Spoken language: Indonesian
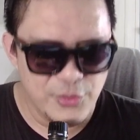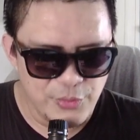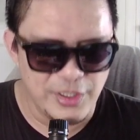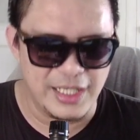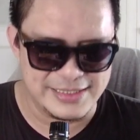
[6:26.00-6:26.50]

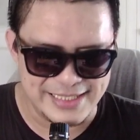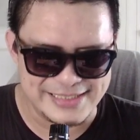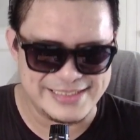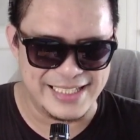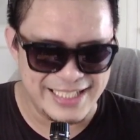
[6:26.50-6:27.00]
Wah asik
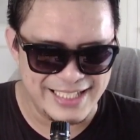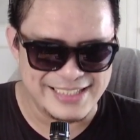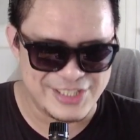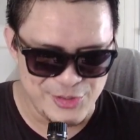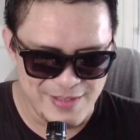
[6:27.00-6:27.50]
scene
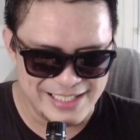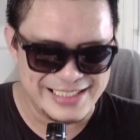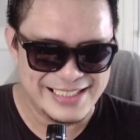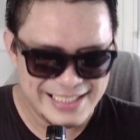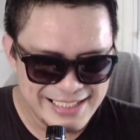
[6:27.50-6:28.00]
seru banget.
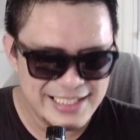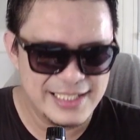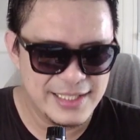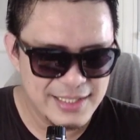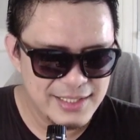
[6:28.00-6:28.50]

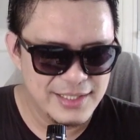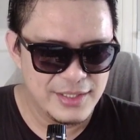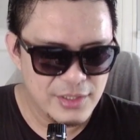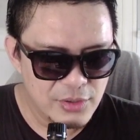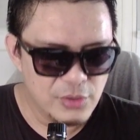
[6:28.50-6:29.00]

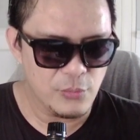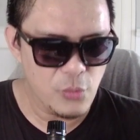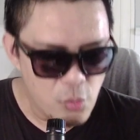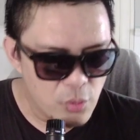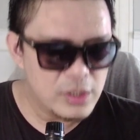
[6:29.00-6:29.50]

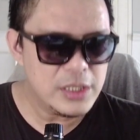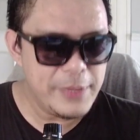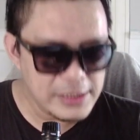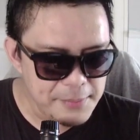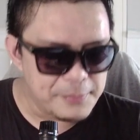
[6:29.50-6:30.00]
Uh, di
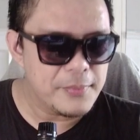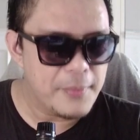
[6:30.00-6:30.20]
build up.